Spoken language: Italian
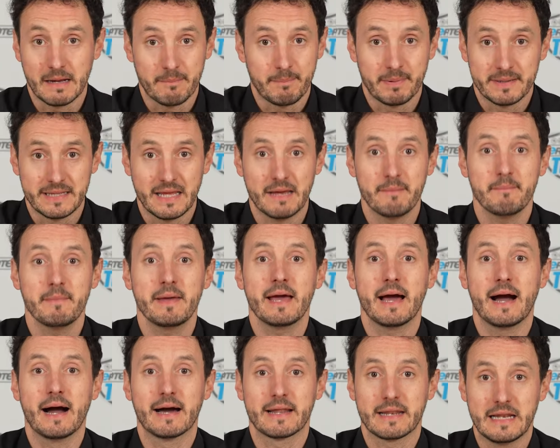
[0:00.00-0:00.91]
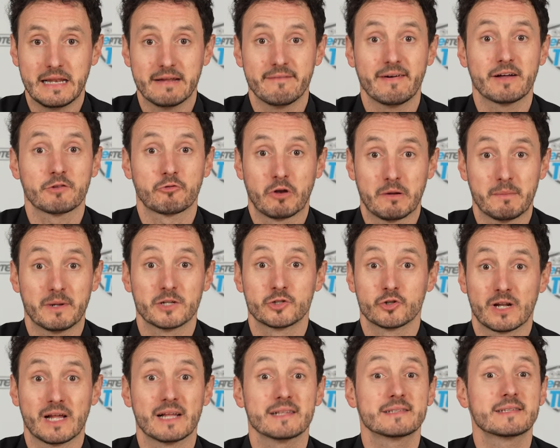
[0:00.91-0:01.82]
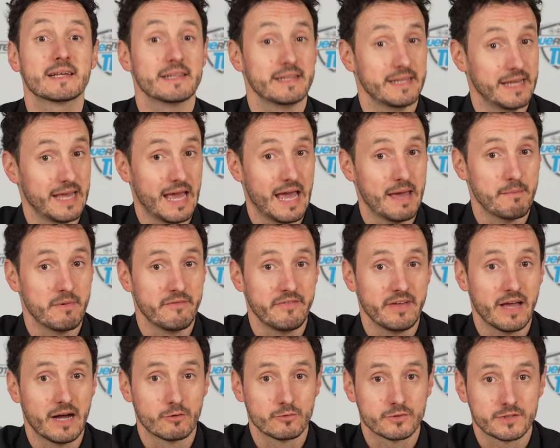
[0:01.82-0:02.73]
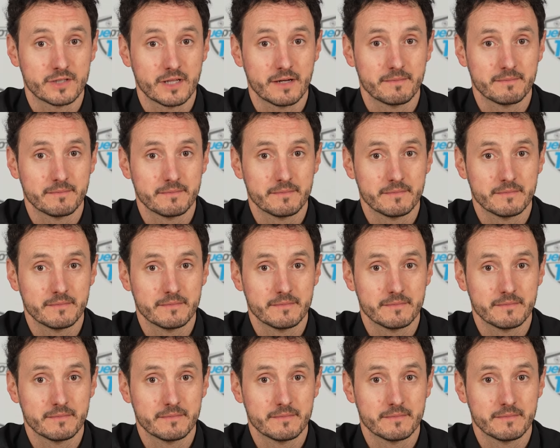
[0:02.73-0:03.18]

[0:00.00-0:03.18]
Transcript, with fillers: KTM ha rilevato la maggioranza di MV Agusta.